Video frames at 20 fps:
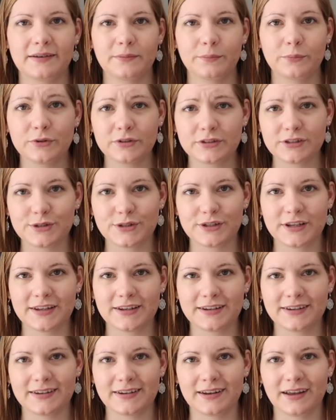muss
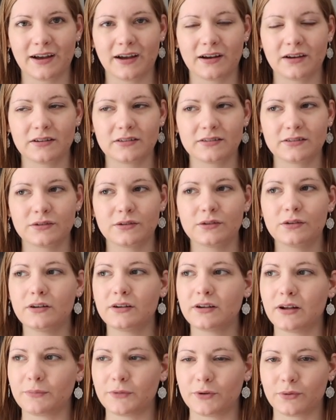gestehen, aus
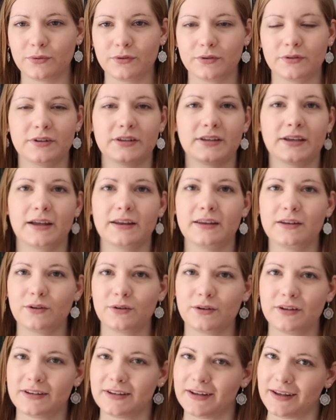irgendeinem Grund, und ich kann ihn
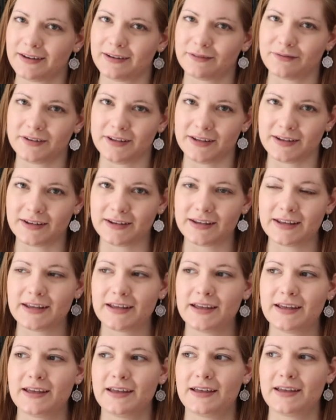noch nicht näher definieren,
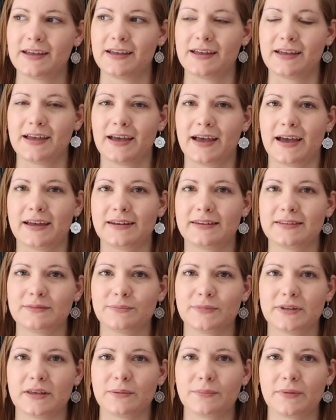hat es
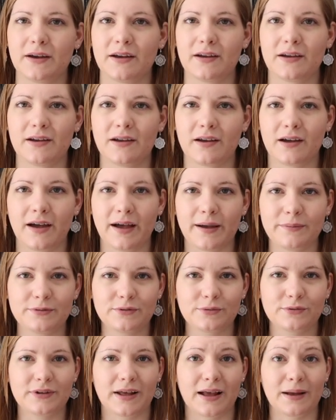mich immer
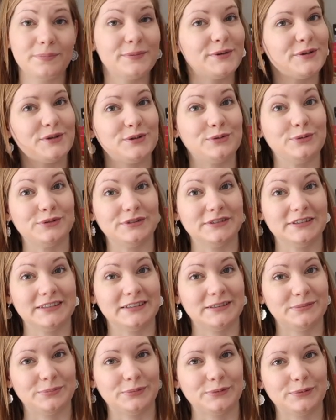absolut abgestoßen,
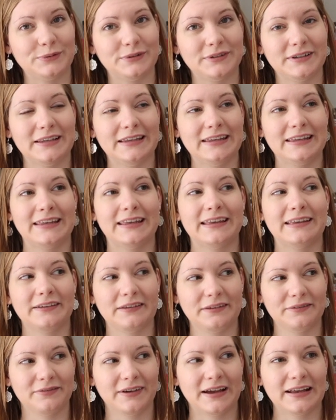dieses Buch. Ich,
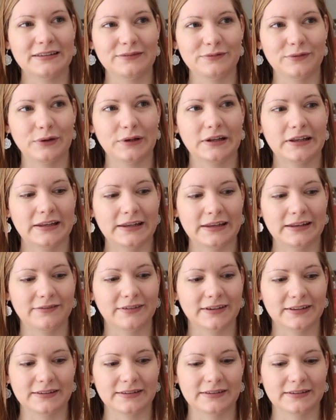ich weiß wirklich nicht,
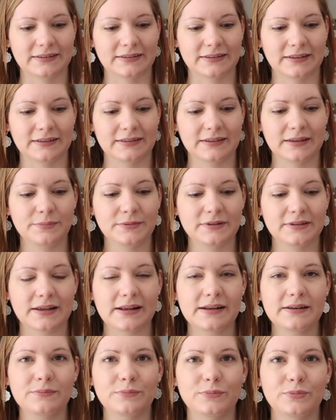was es ist. Es gibt
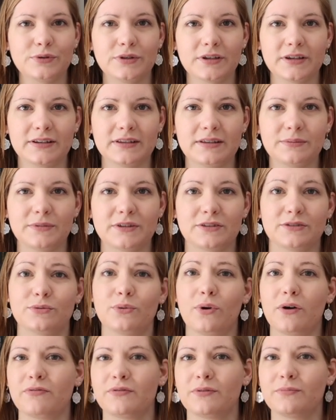selten Bücher, die mir
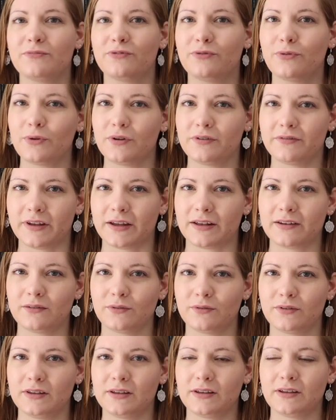so oft empfohlen werden
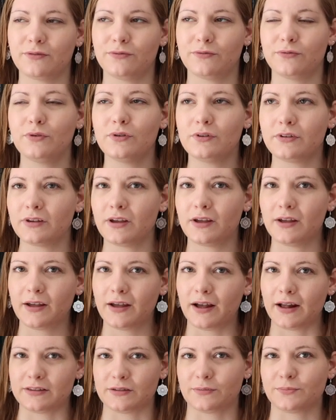und die gefühlt,
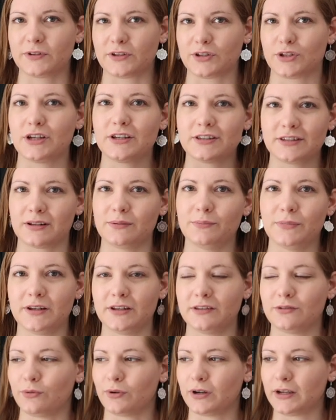als ob das Schicksal mir
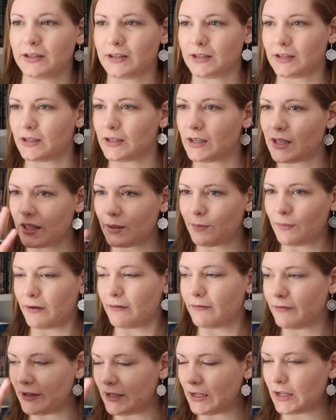die so richtig
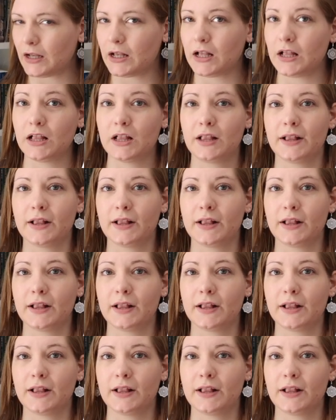immer wieder